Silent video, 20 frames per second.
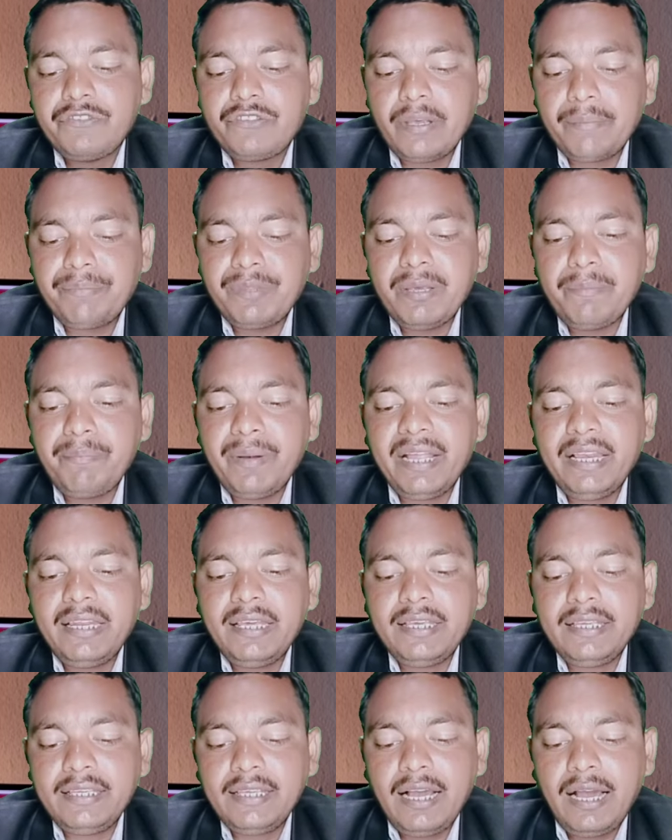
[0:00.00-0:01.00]
सबसे
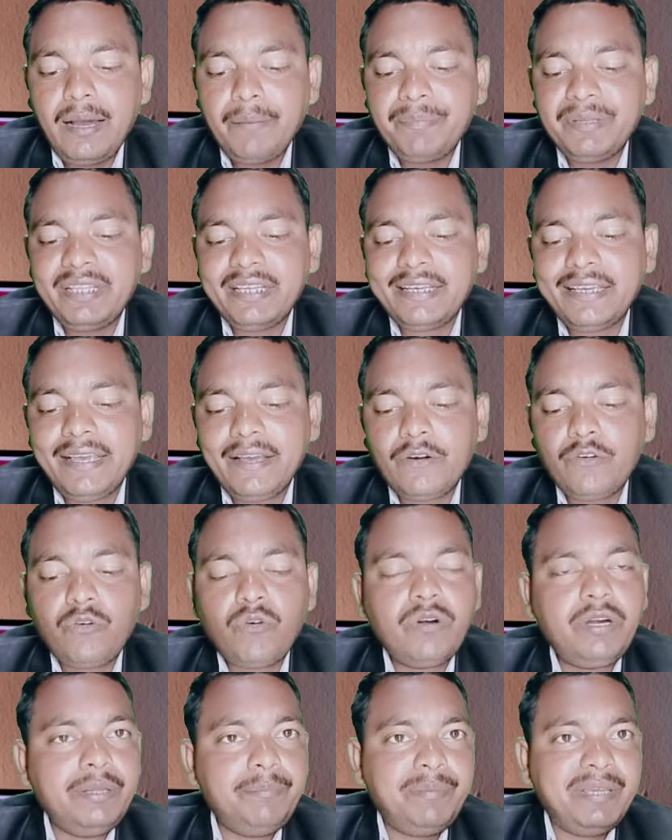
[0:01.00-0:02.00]
पहले यहाँ पे देखिए एक
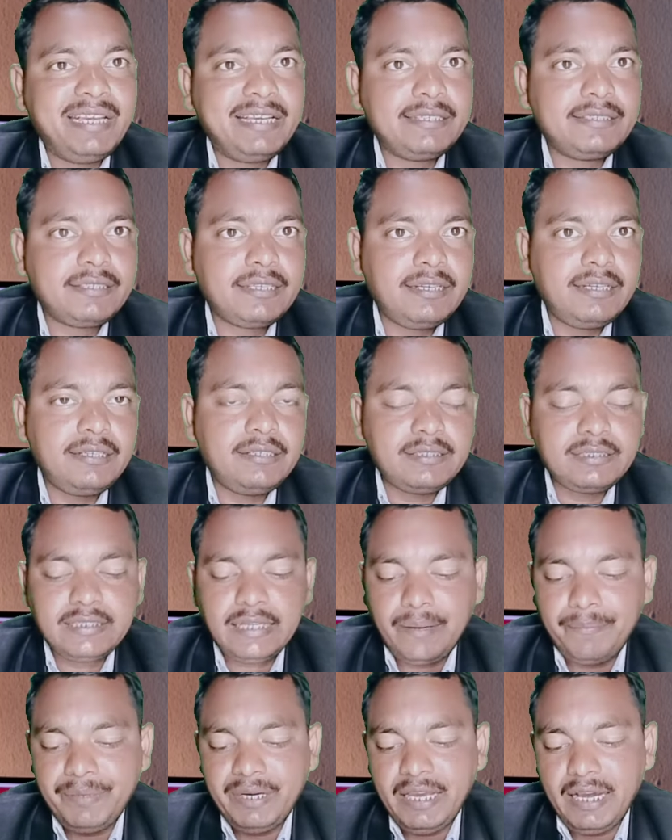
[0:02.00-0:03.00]
नोटिफिकेशन
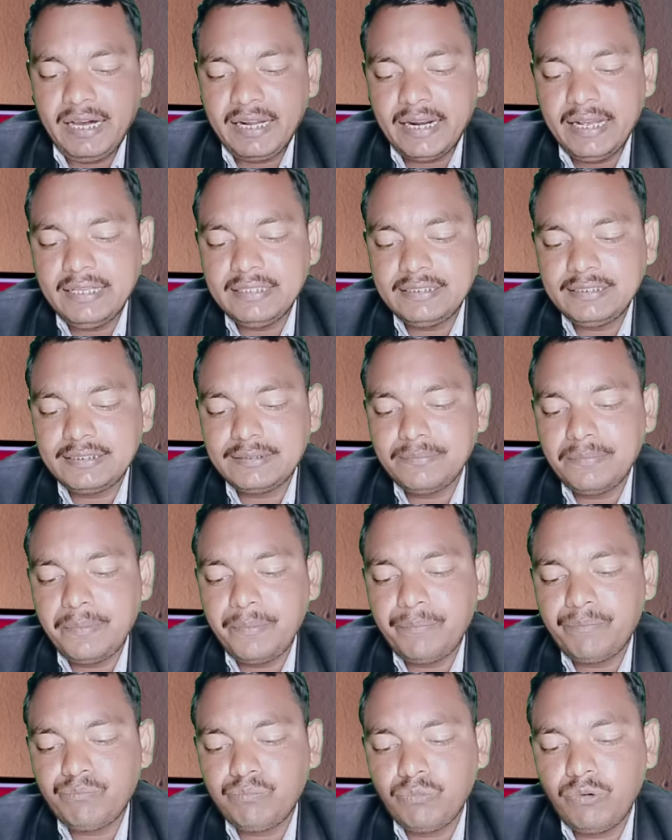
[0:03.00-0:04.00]
सामने आ रहा है
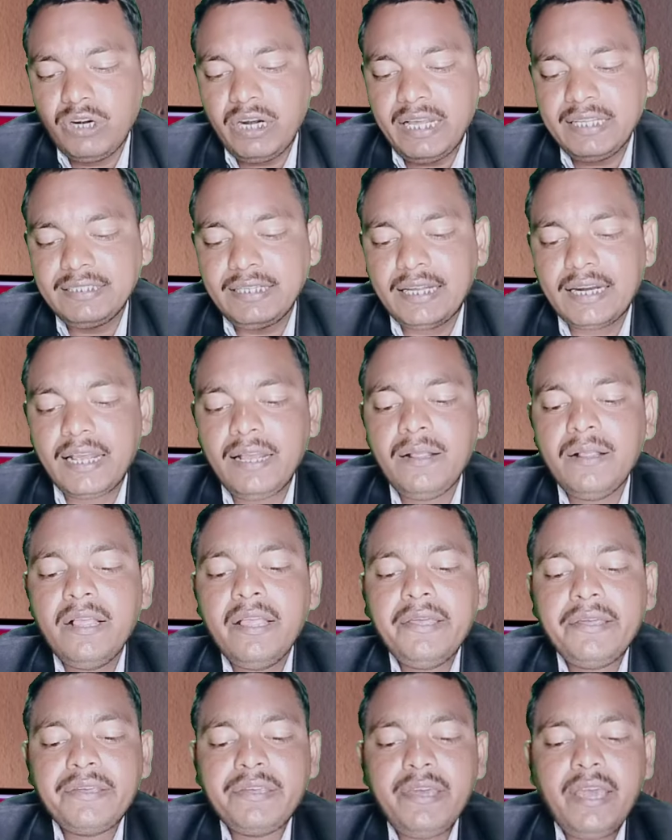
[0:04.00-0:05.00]
जिसमें बोला जा रहा
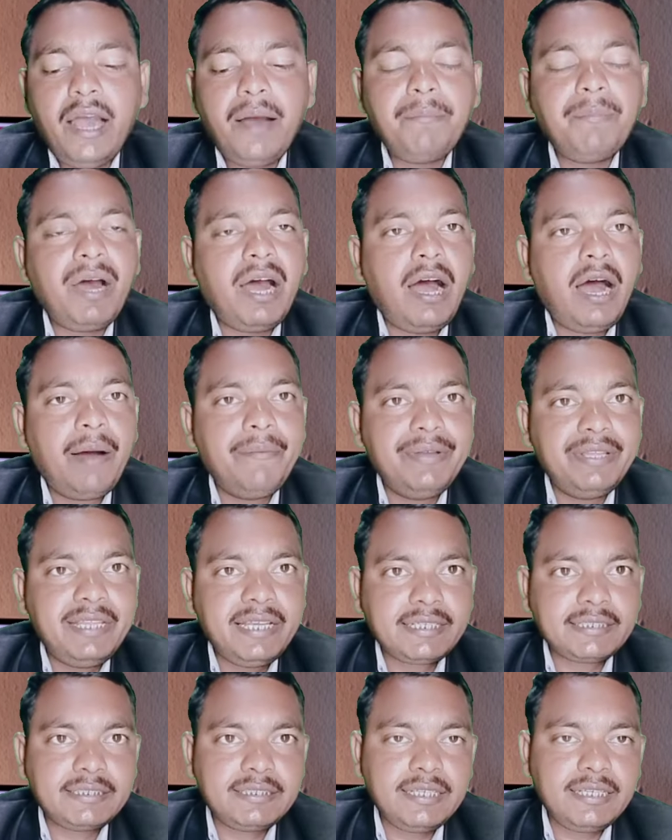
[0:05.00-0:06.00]
है कि हम
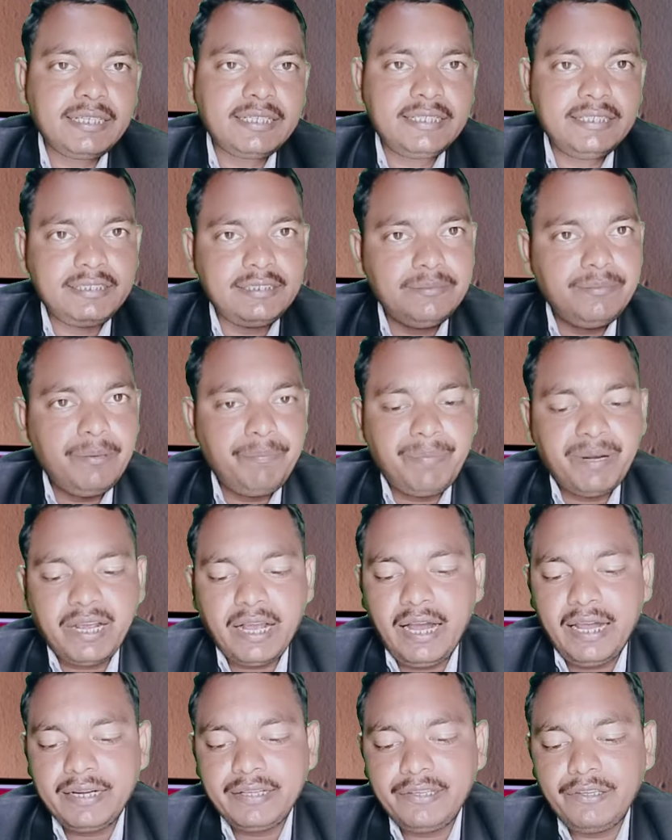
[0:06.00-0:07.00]
आवेदक से किसी भी
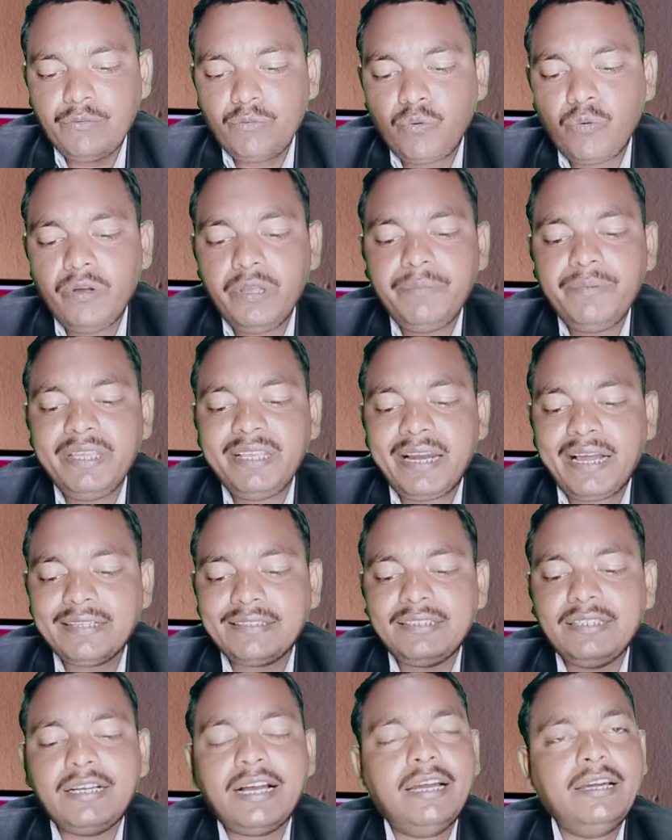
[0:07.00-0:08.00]
प्रकार की कोई भी
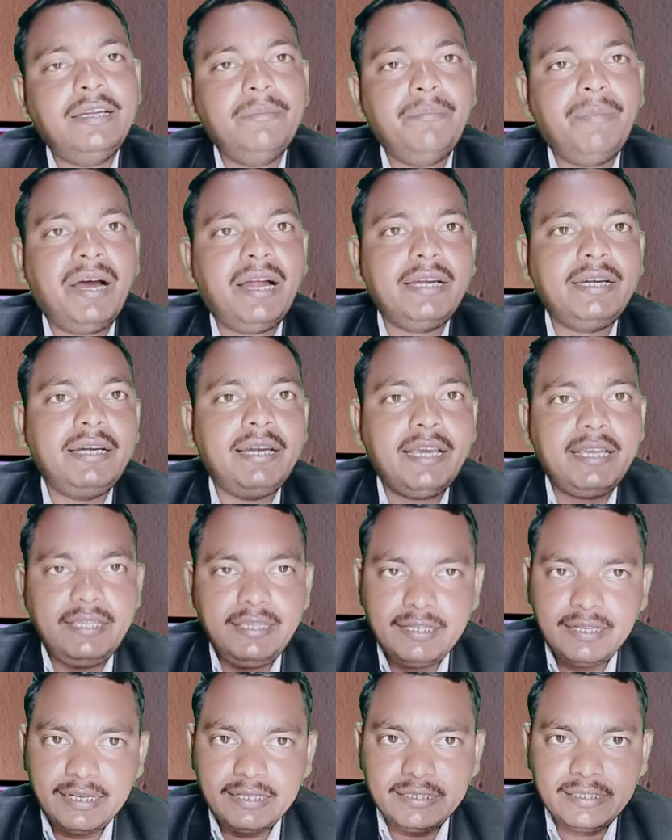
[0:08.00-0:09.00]
राशि का डिमांड
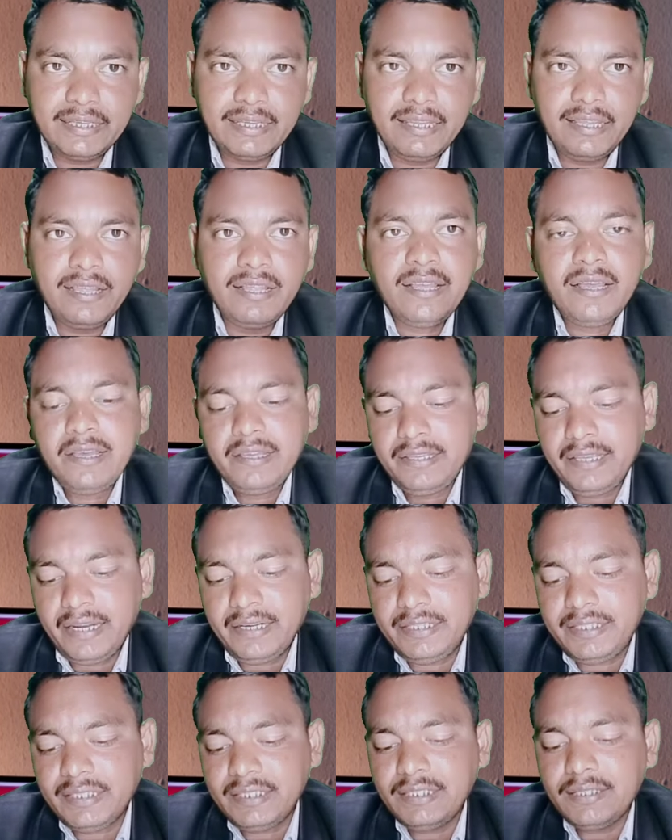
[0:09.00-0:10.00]
नहीं करते हैं
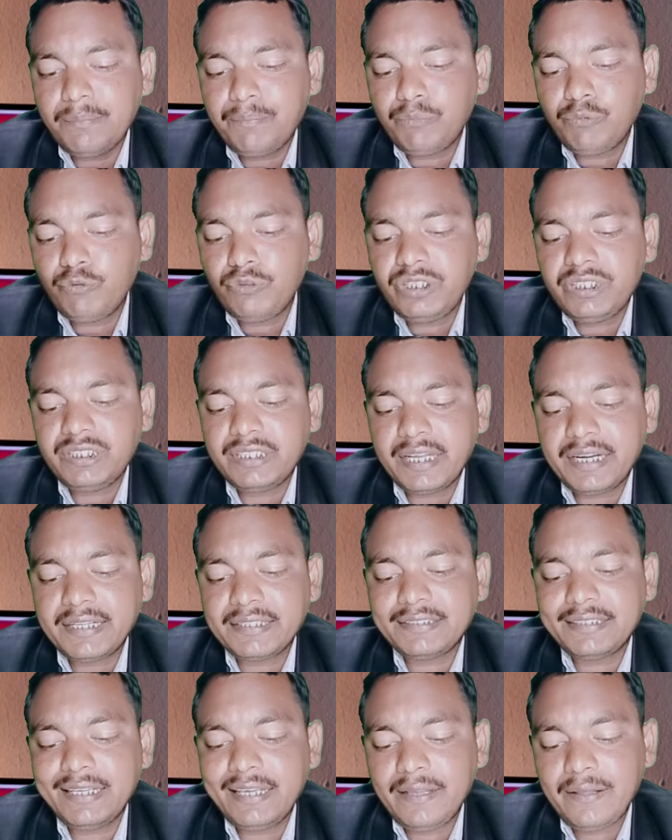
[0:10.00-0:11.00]
यानी कि ये पूरी
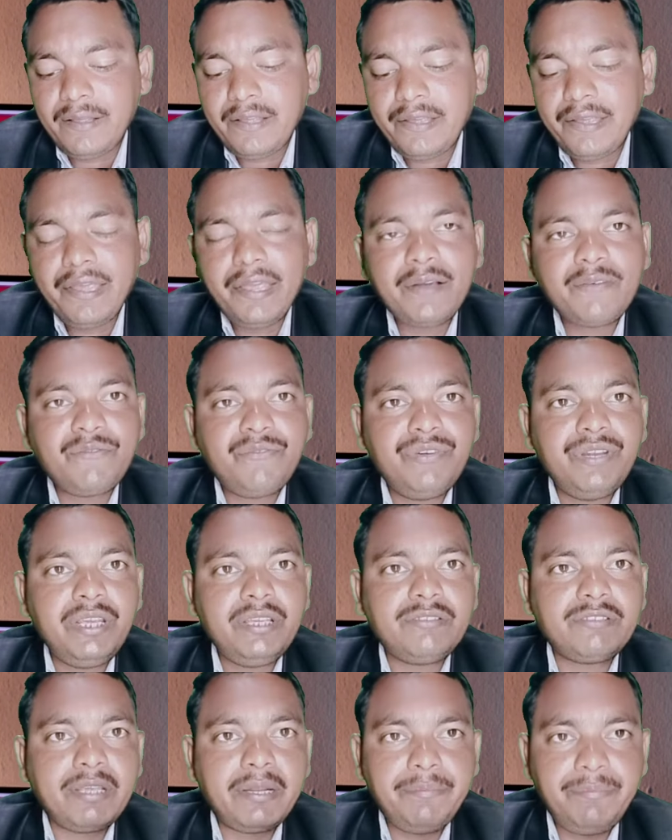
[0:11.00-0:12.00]
तरह से एक
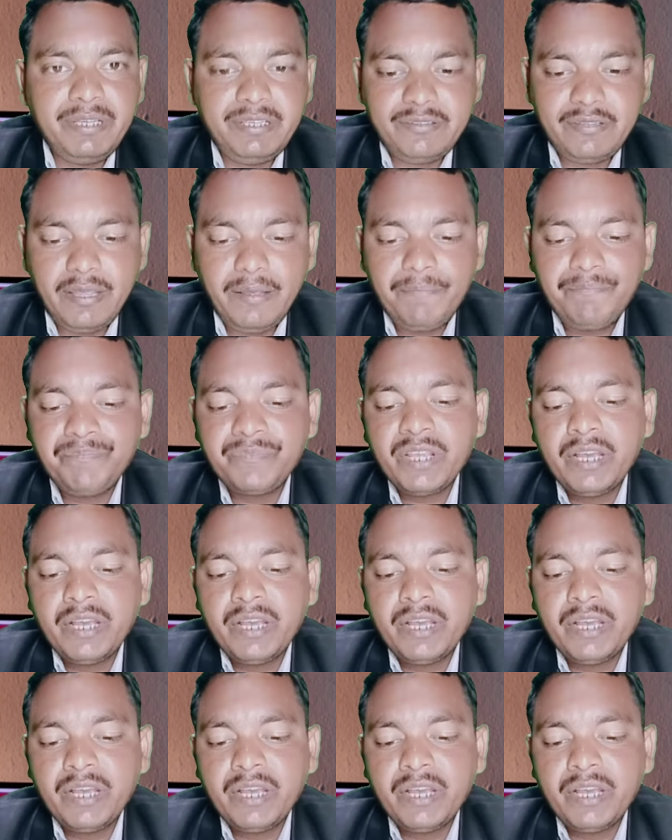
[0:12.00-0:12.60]
फ्री सर्विस है